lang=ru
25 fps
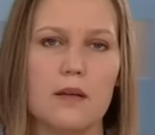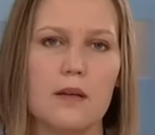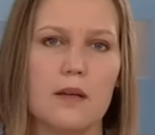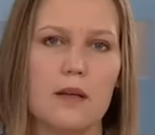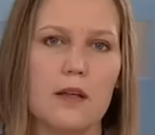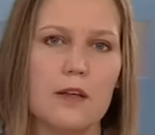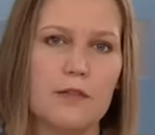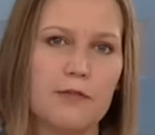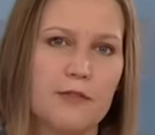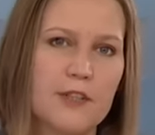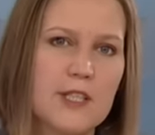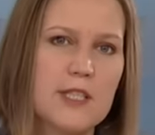
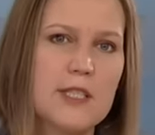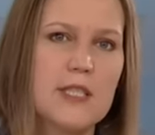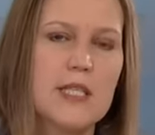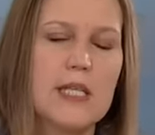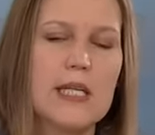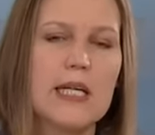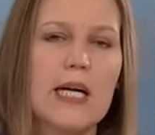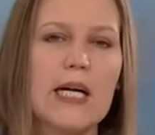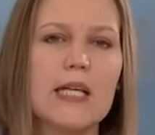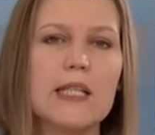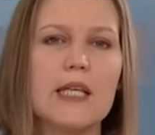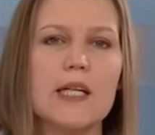Эфир
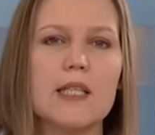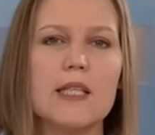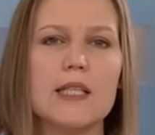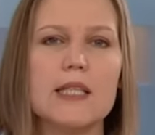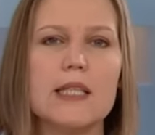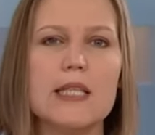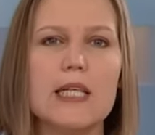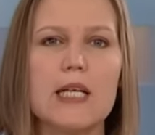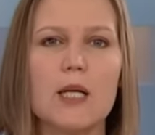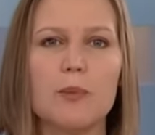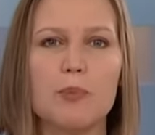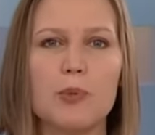телеканала
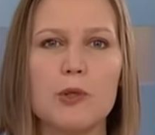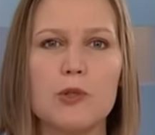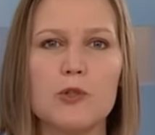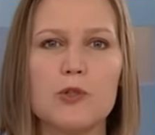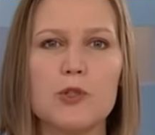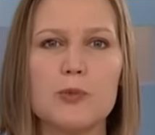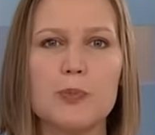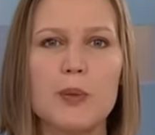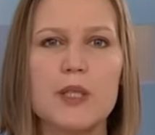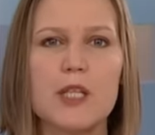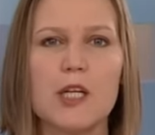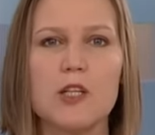«Ника
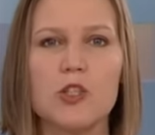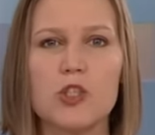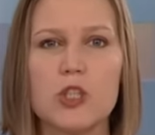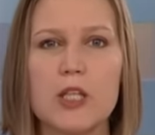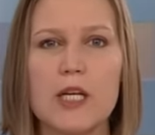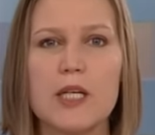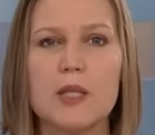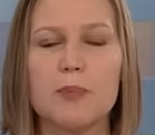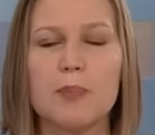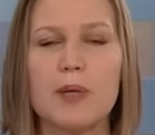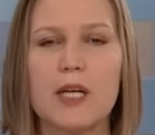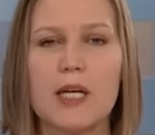Плюс»
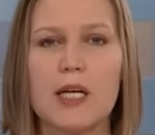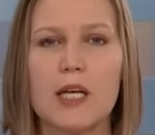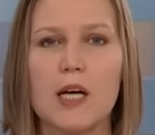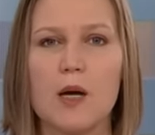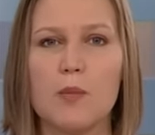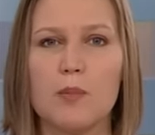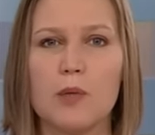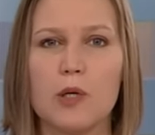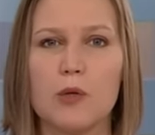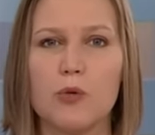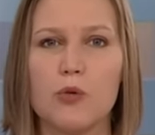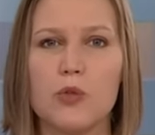продолжает
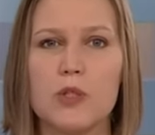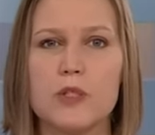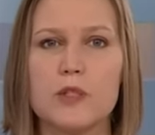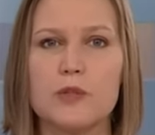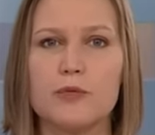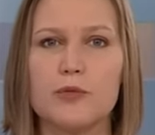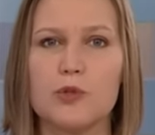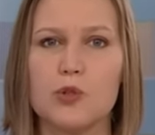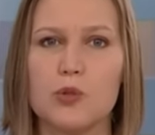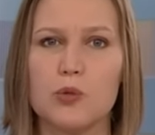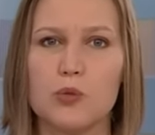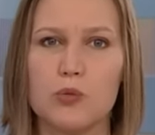программа «Гость
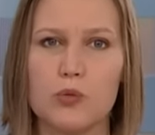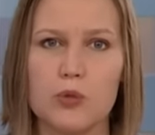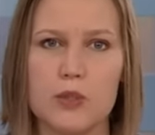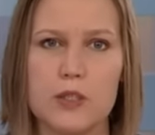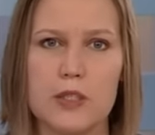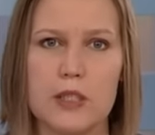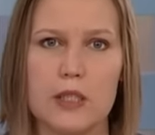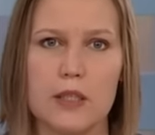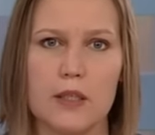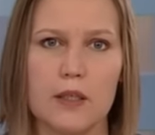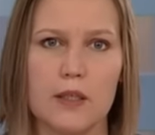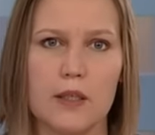в
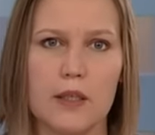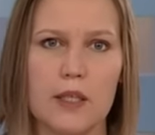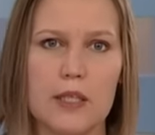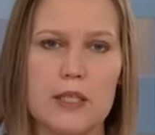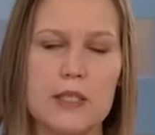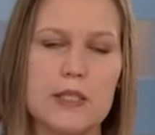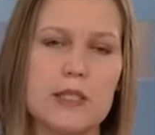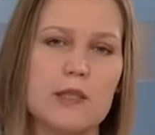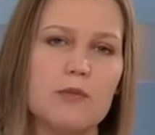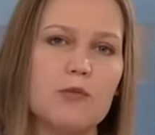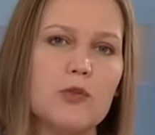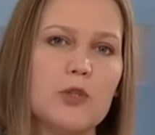студии». И
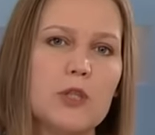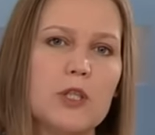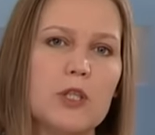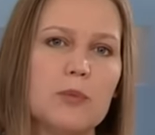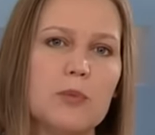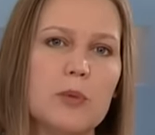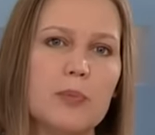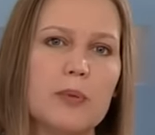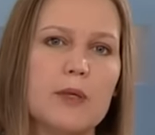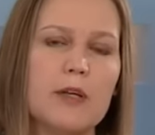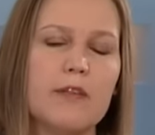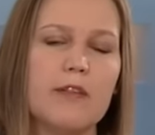сегодня
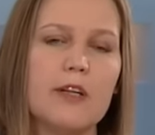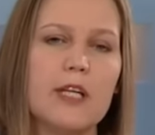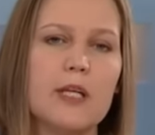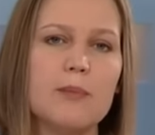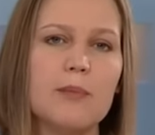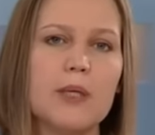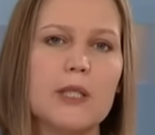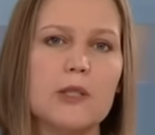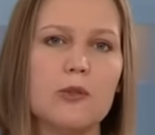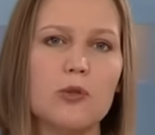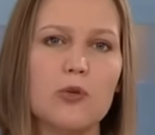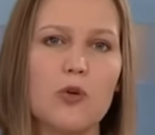мы
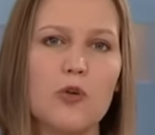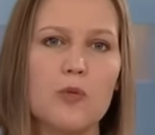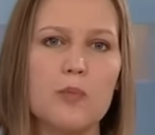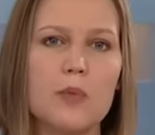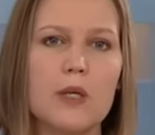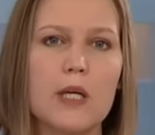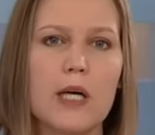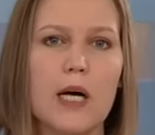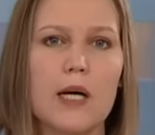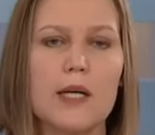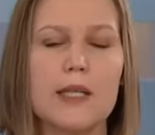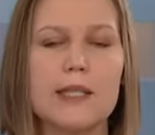поговорим о том,
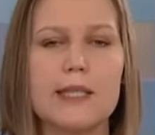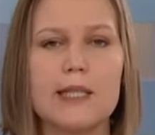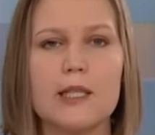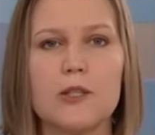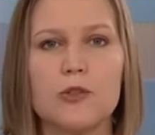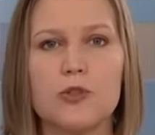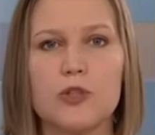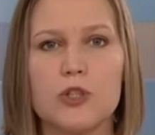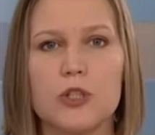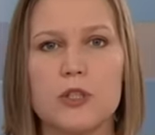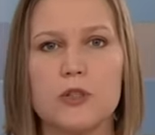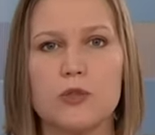как
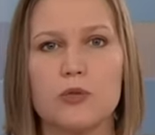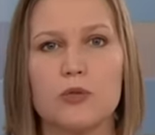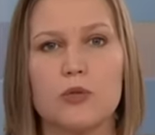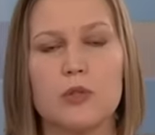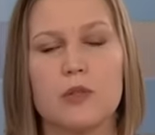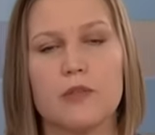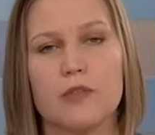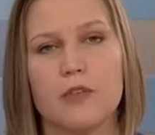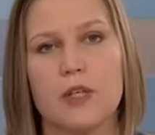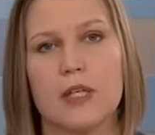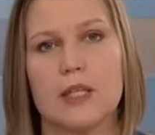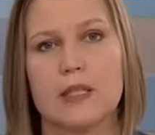отличить
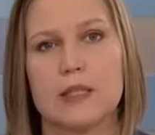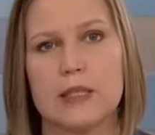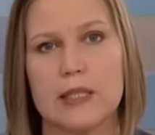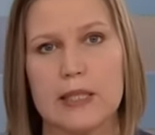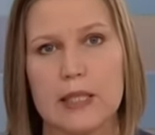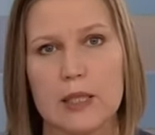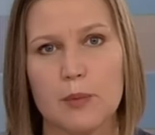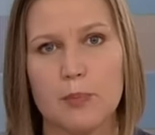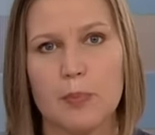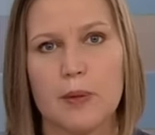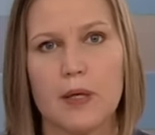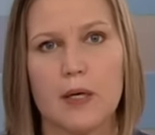ОРВИ от
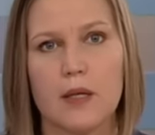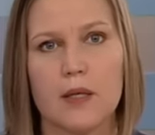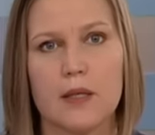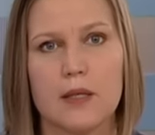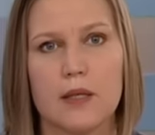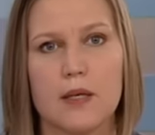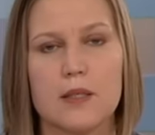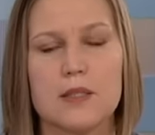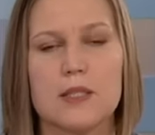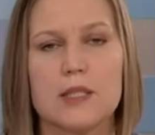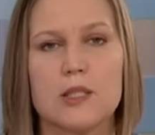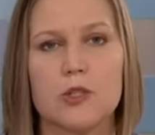гриппа,
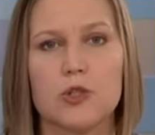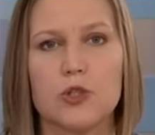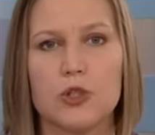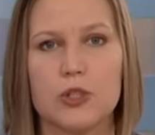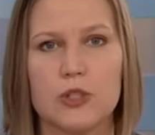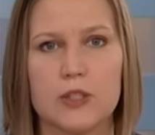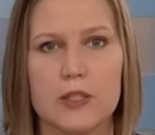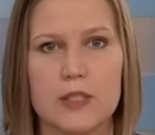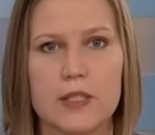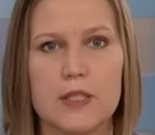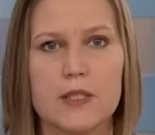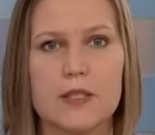как
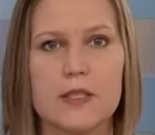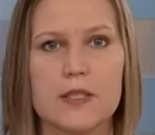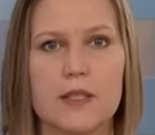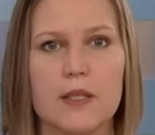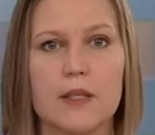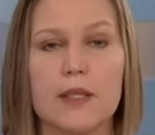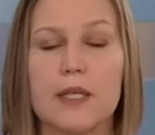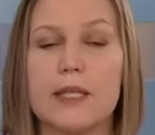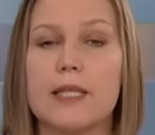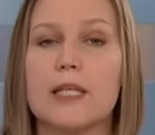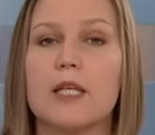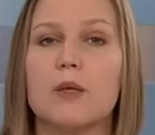защититься,
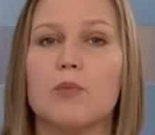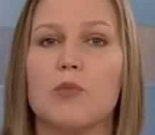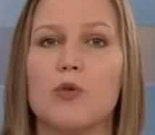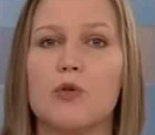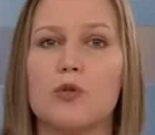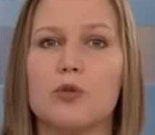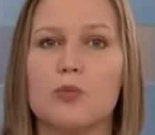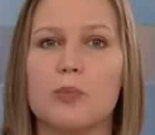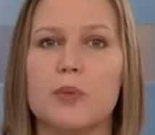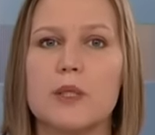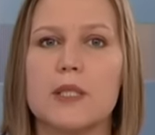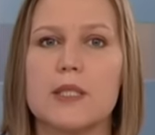какие
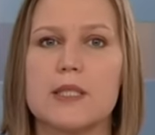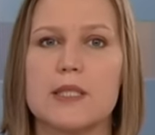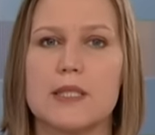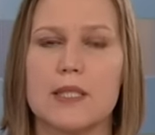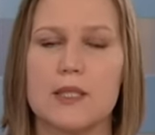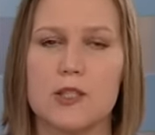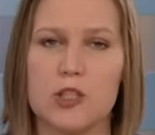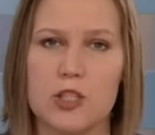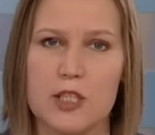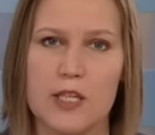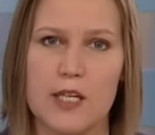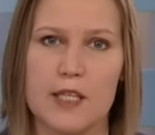могут быть
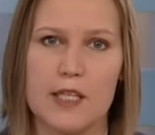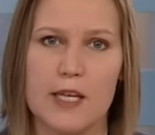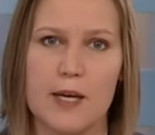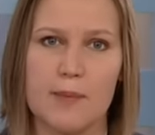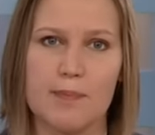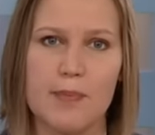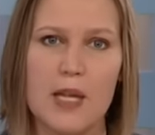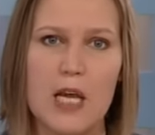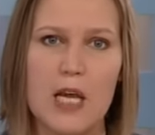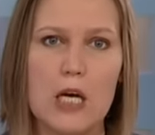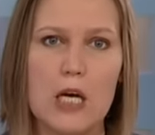осложнения.